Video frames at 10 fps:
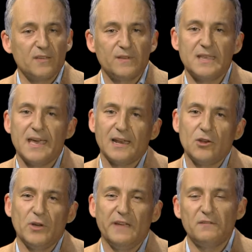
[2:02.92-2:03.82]

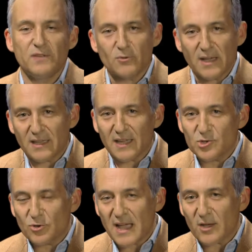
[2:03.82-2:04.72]
rivederlo e vi invito anche a
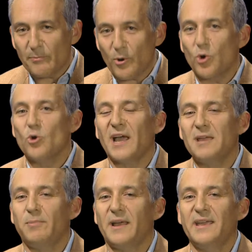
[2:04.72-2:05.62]
giocare un po' con
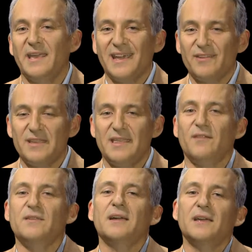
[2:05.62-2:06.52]
RaiPlay e
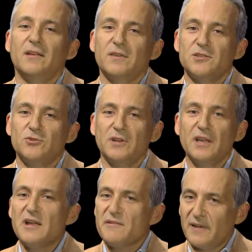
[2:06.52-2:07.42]
rivedervi anche la
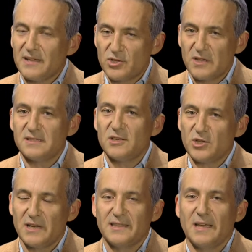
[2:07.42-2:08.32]
versione francese
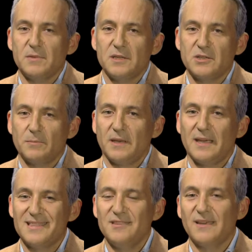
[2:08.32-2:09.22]
Cena tra amici,
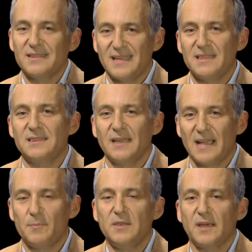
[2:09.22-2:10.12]
perché è divertente
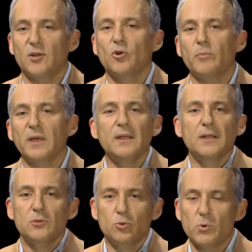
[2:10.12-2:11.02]
capire come
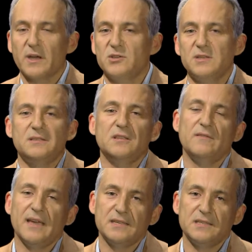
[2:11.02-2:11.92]
due registi
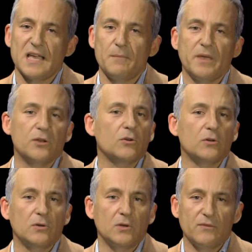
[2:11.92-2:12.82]
diversi
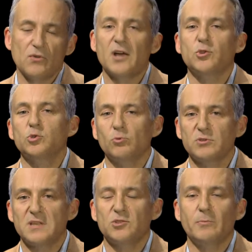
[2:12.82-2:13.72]
abbiano eh, lavorato
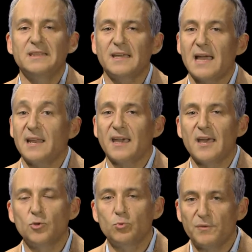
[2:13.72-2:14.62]
sullo stesso materiale
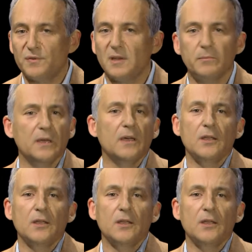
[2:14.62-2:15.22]
creando due film,